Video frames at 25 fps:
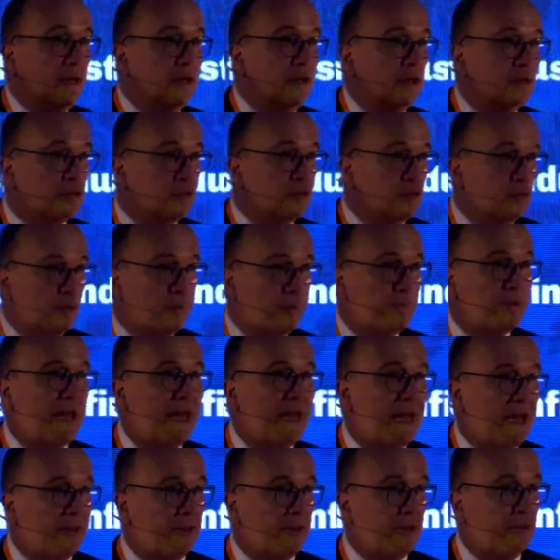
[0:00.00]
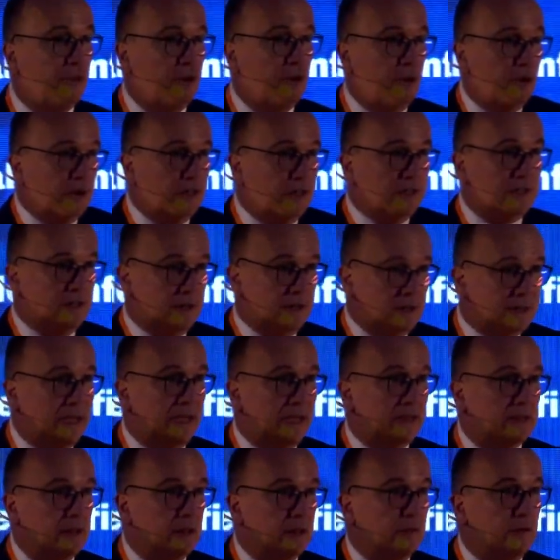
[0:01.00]
e nel suo piano, quello che
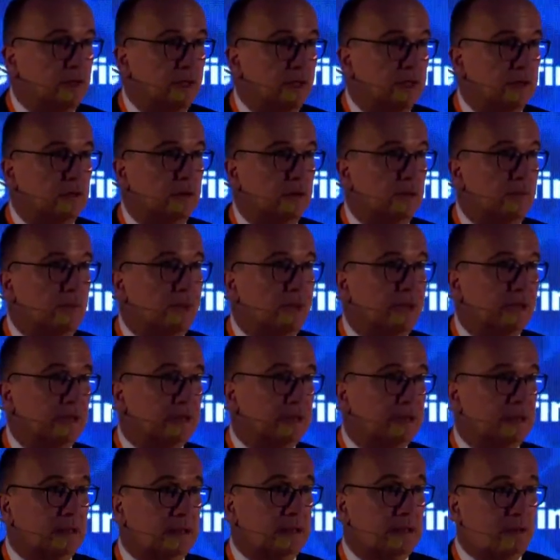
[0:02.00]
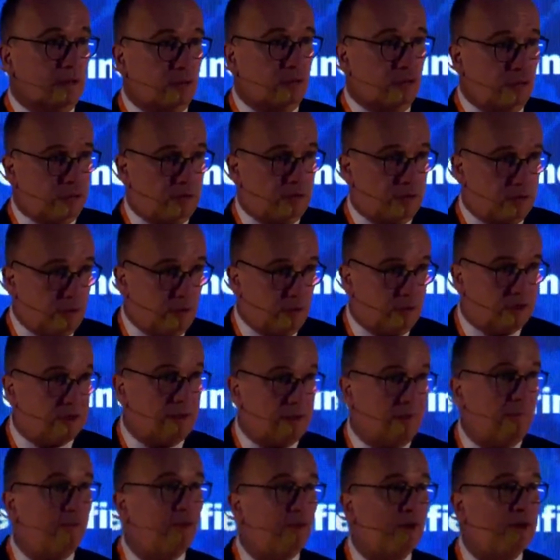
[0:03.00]
si sta eseguendo, parla di tutte
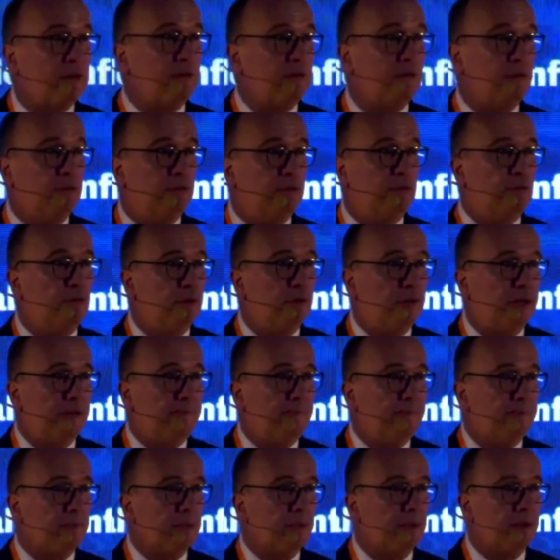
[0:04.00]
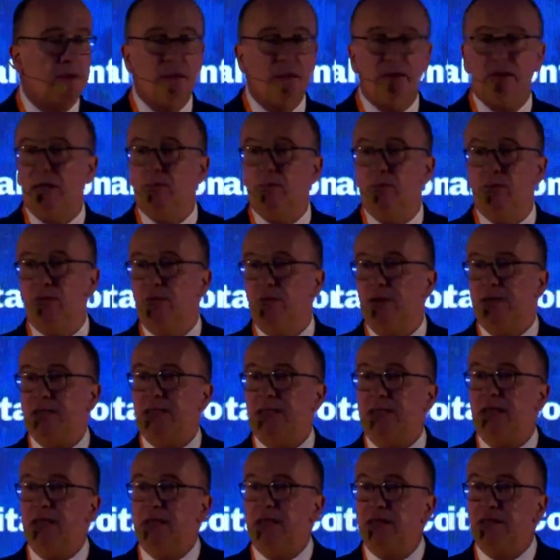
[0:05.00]
queste infrastrutture
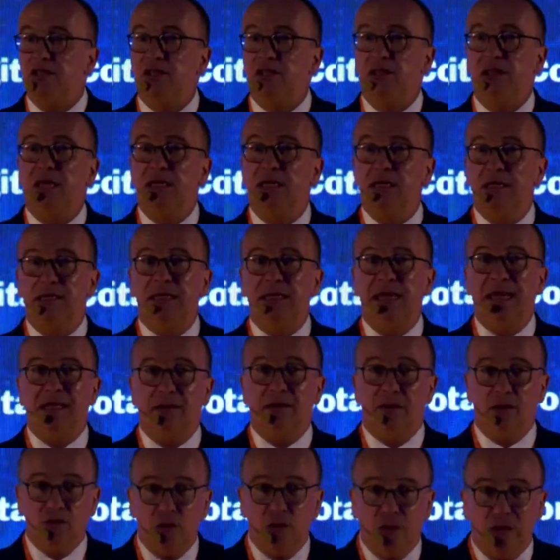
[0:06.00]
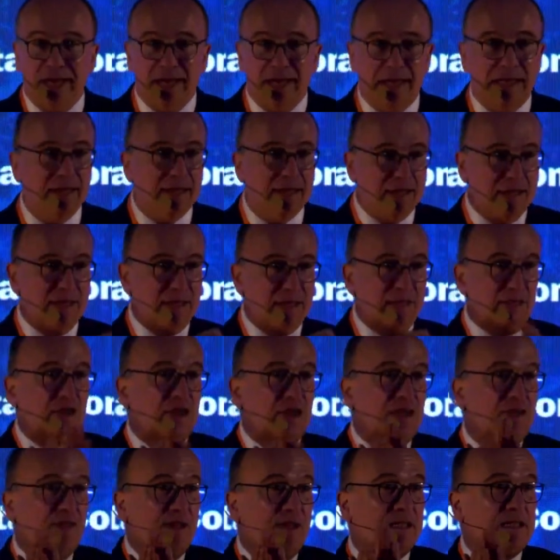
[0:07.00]
devono essere digitalizzate, cioè
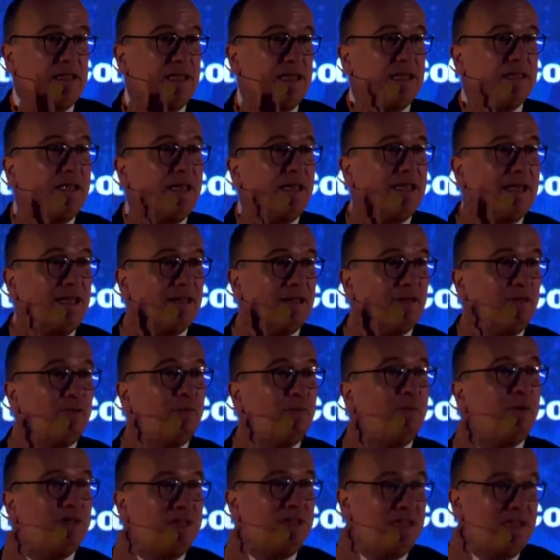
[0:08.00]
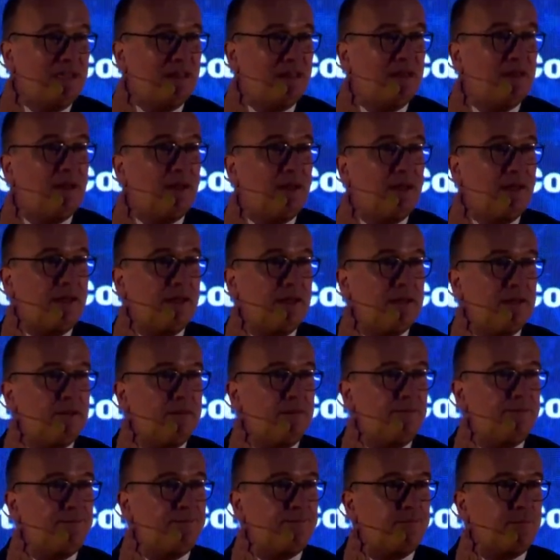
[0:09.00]
ci deve essere attaccato un po' di
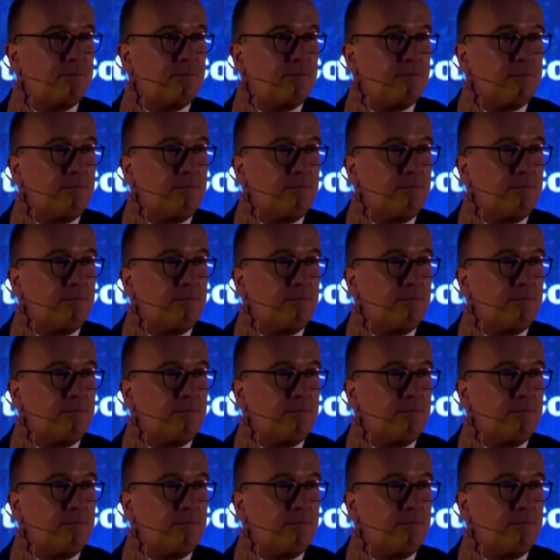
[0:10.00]
internet.